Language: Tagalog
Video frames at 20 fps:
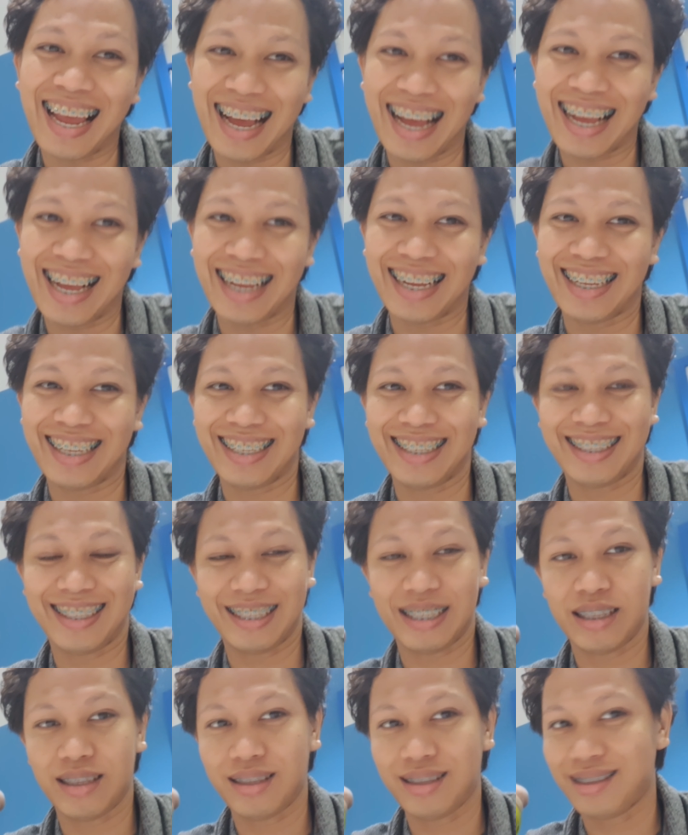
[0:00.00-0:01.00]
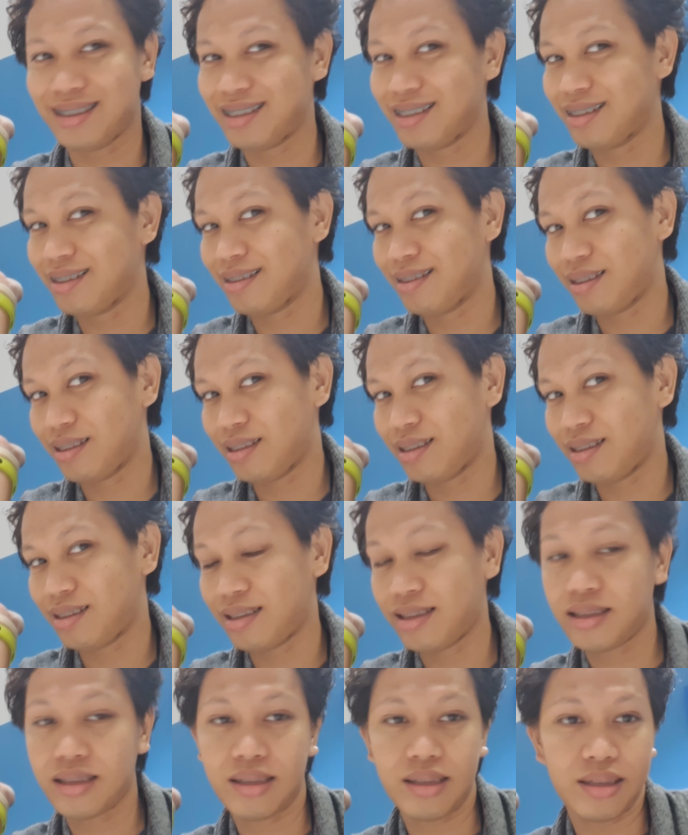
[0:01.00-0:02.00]
lang.
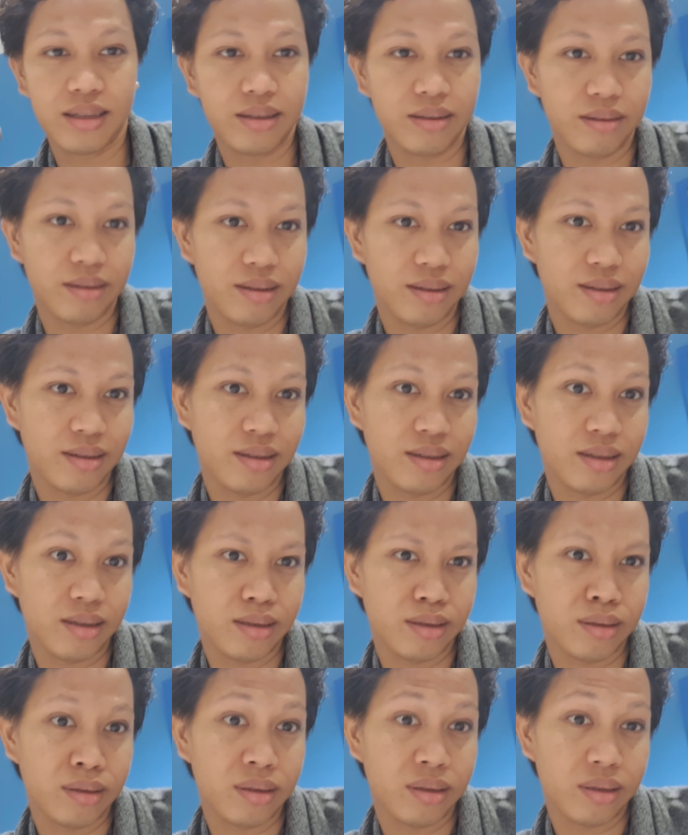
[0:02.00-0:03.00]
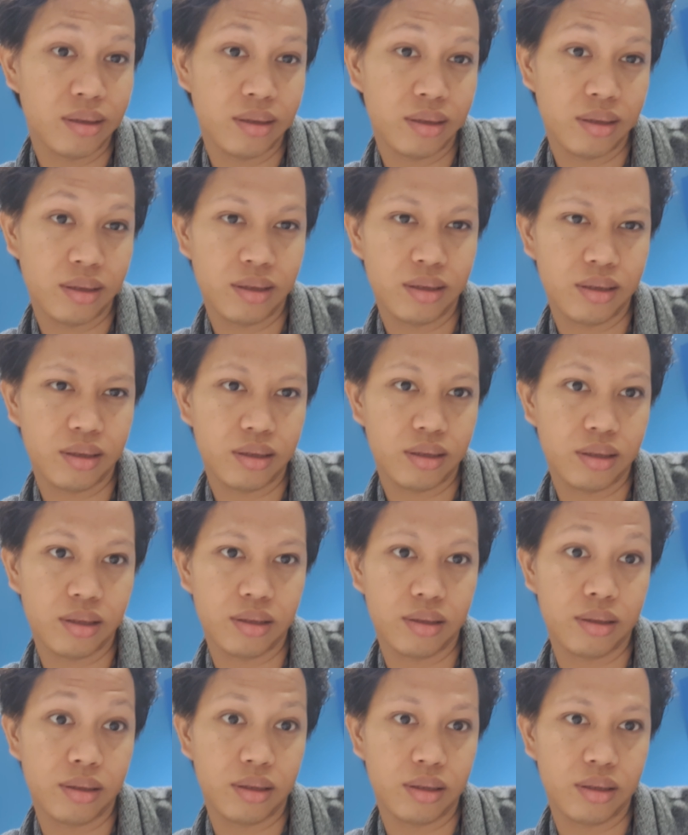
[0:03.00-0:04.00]
Ba't umamin kilay mo? Naging
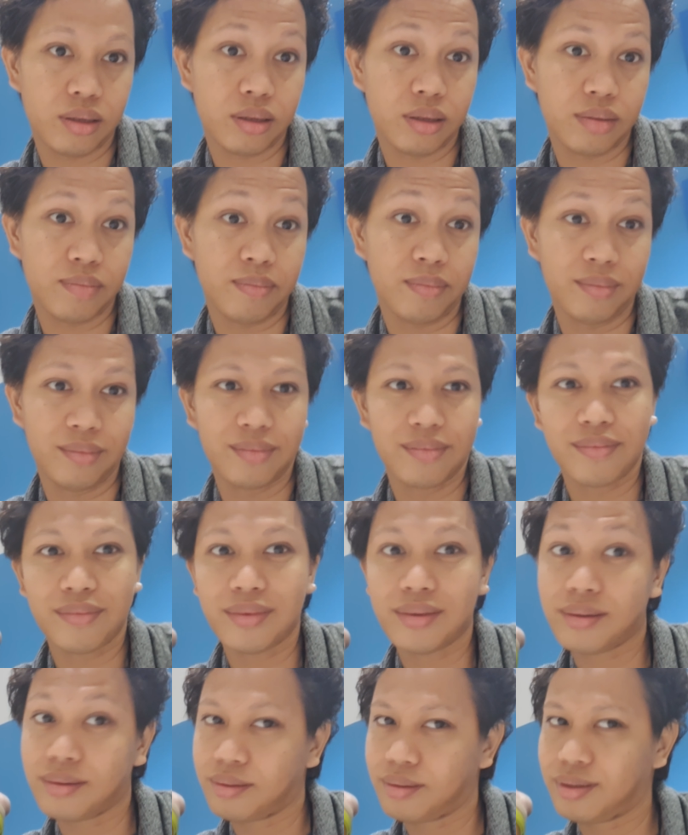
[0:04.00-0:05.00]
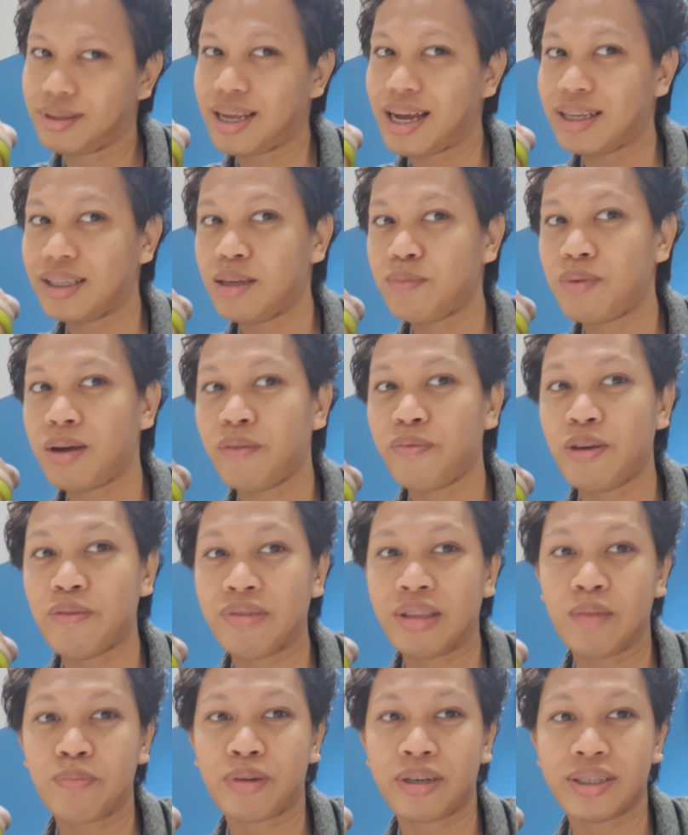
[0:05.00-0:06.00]
visible na siya? Dati pag
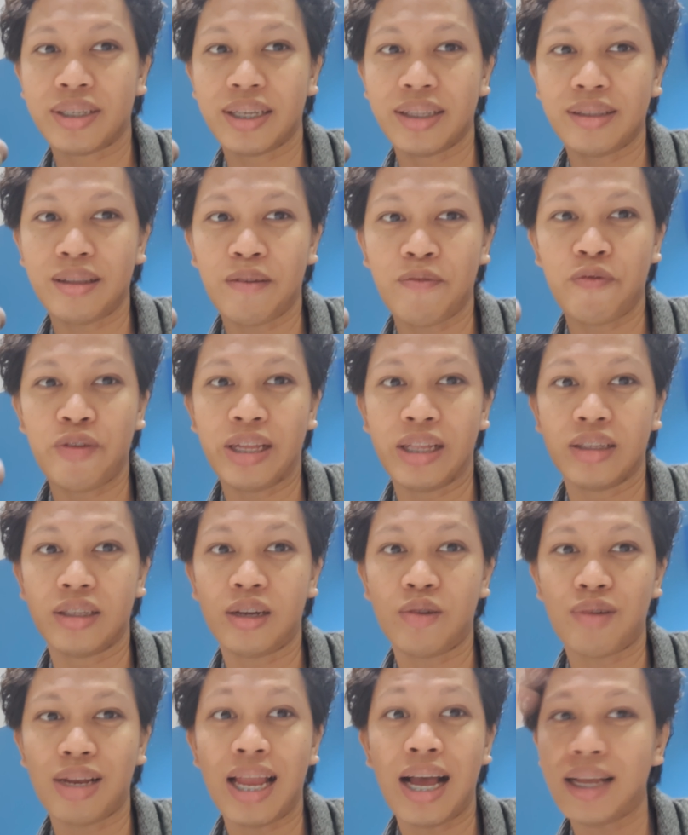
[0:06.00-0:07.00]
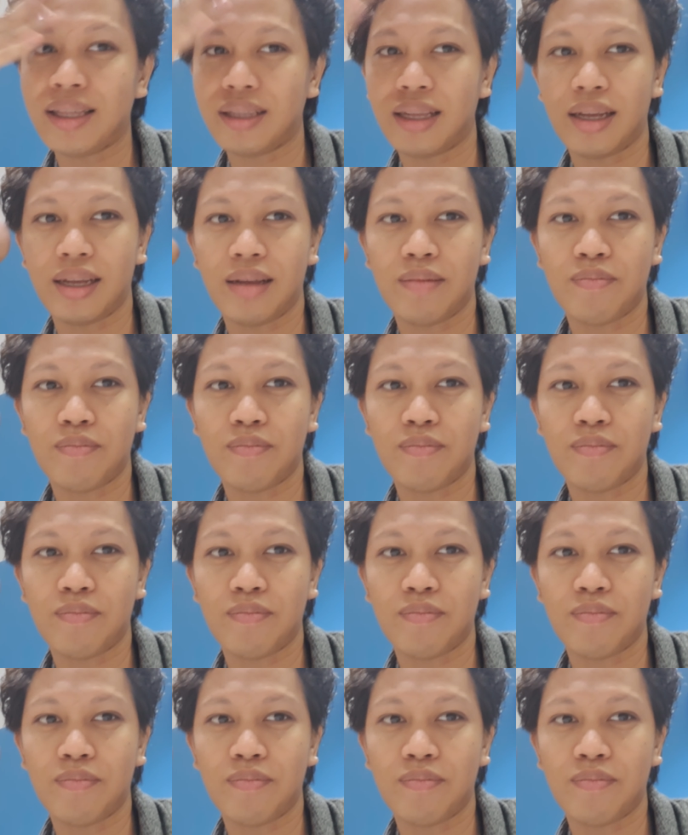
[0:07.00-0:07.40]
50% ng filter, eh, wala na.